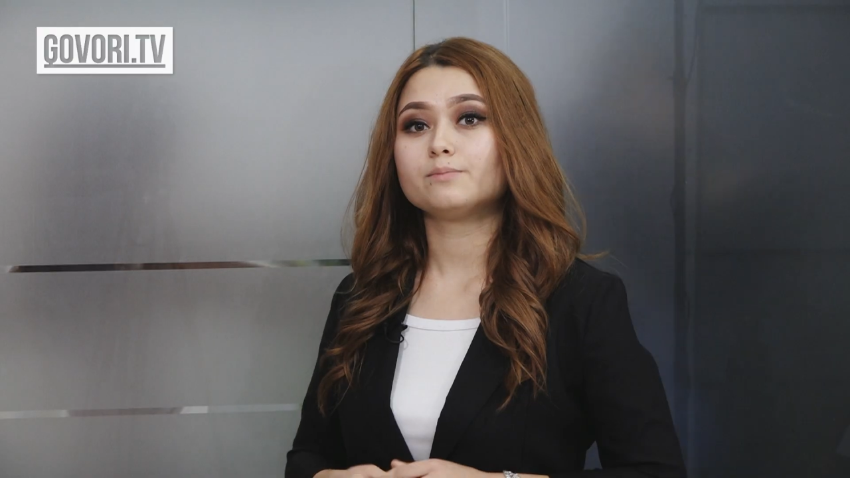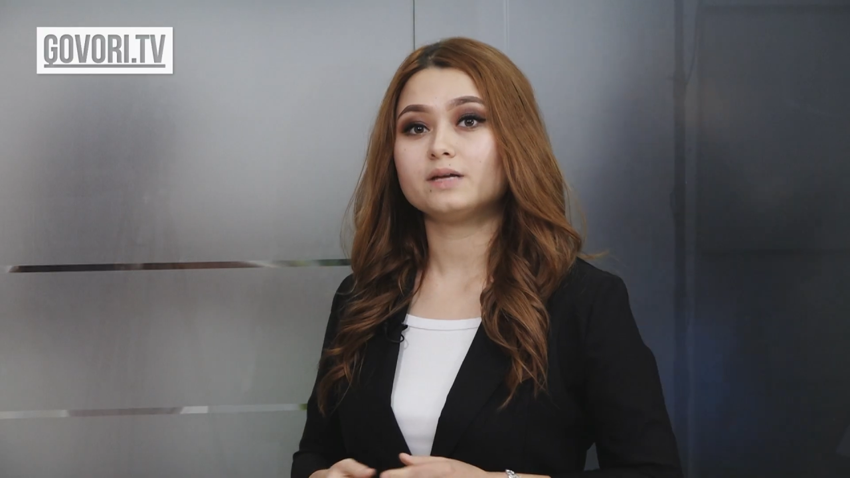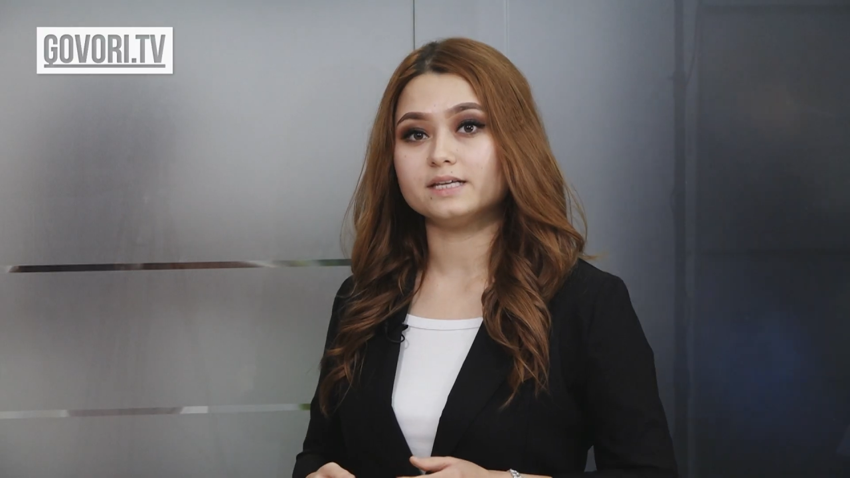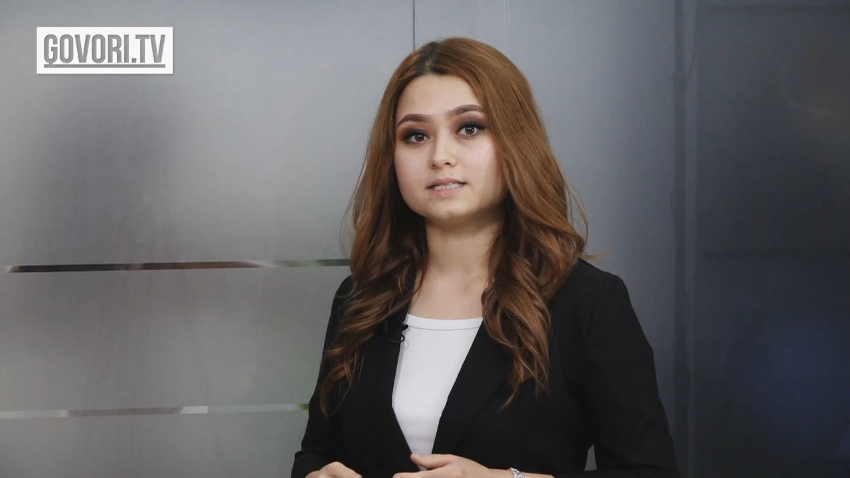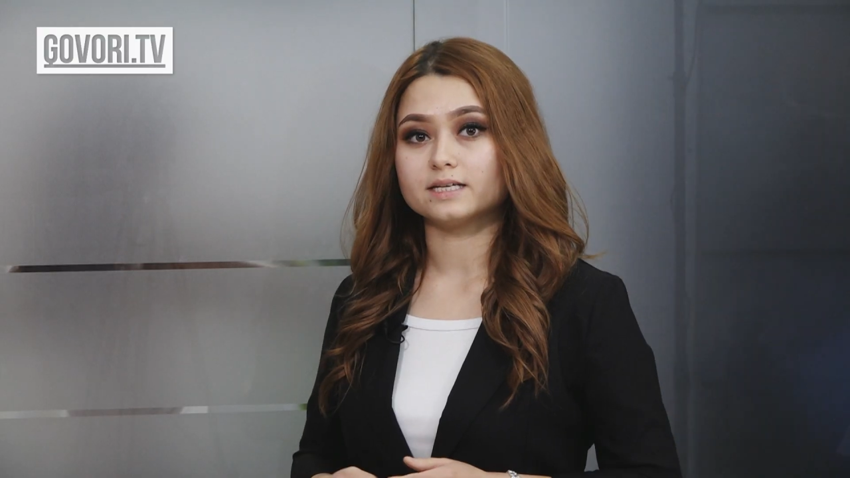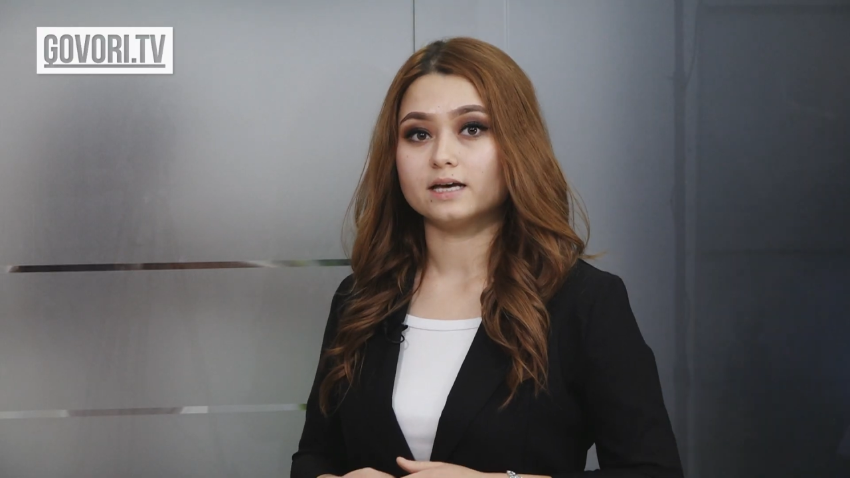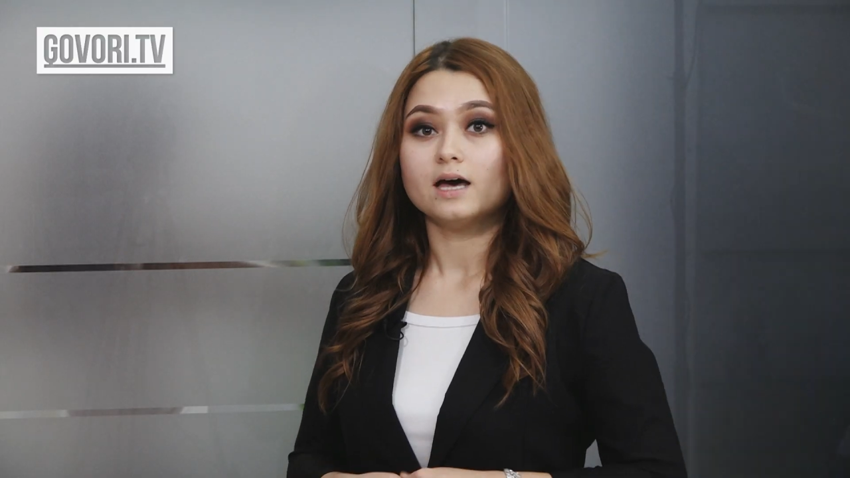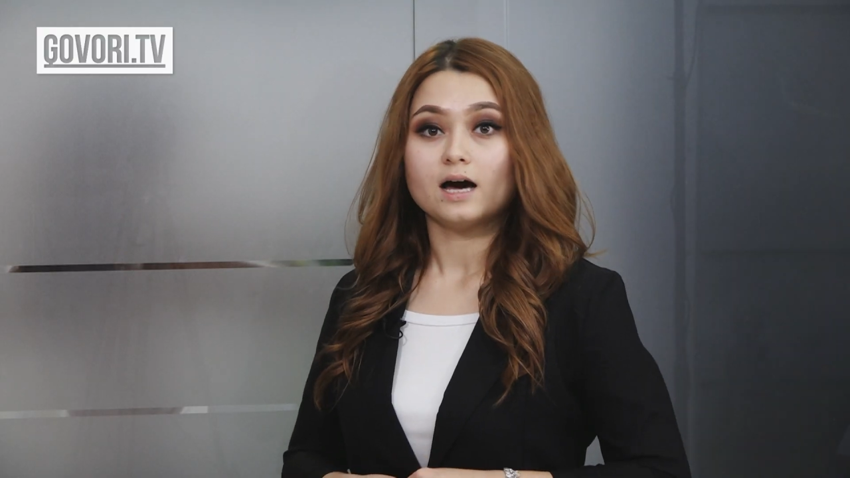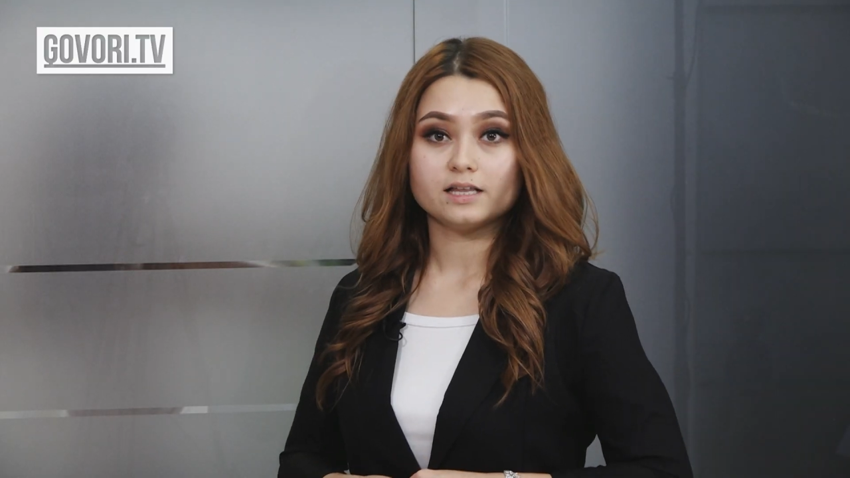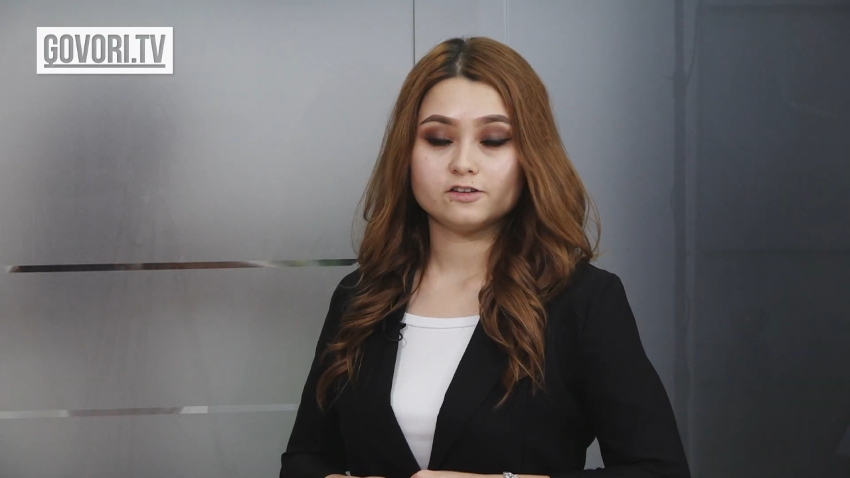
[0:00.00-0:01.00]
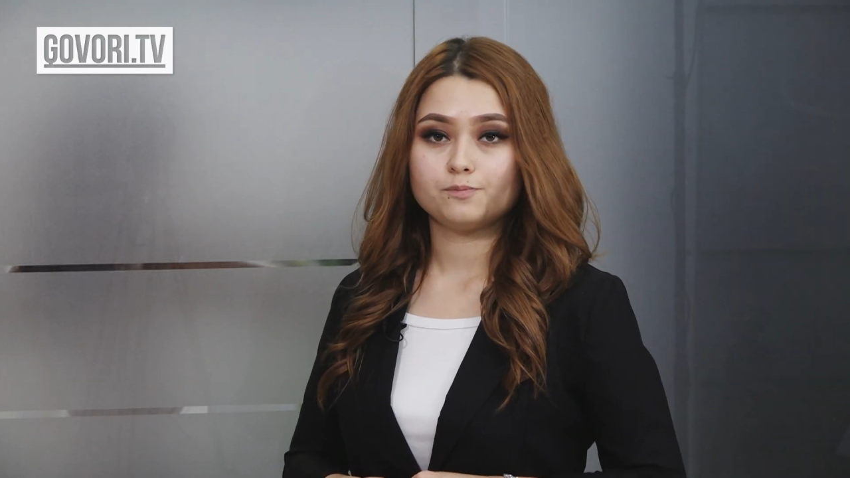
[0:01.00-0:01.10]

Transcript: милиции. Они в